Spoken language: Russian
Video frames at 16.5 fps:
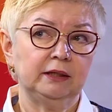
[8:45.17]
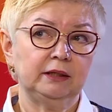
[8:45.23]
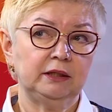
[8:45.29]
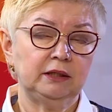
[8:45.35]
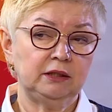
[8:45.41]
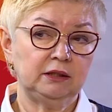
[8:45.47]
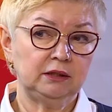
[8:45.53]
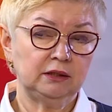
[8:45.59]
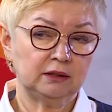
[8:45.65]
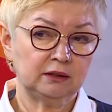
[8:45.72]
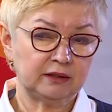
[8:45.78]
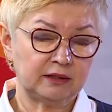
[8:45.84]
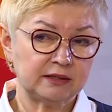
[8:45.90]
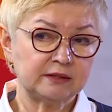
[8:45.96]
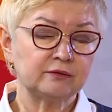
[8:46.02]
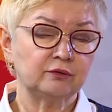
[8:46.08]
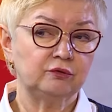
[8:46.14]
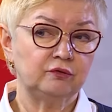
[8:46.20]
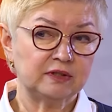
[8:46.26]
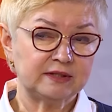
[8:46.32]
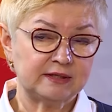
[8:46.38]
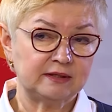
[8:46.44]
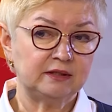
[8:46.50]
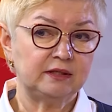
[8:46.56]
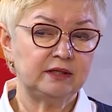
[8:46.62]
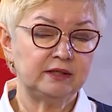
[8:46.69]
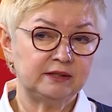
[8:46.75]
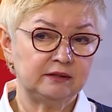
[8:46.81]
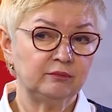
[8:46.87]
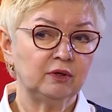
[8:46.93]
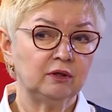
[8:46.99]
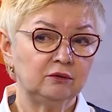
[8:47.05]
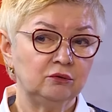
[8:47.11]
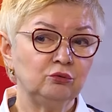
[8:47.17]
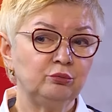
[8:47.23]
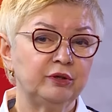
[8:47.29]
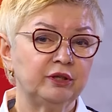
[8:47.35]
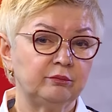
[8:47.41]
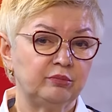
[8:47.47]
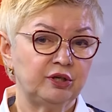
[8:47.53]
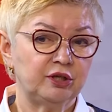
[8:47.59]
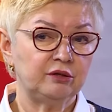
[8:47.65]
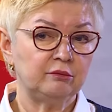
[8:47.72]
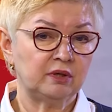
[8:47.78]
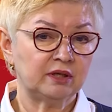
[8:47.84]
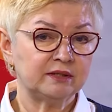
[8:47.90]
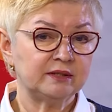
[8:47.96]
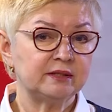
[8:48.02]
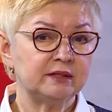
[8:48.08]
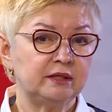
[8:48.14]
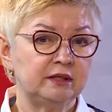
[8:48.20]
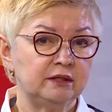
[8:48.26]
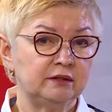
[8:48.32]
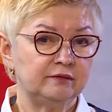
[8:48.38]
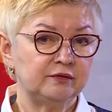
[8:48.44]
И как раз вот в 23 году предприниматели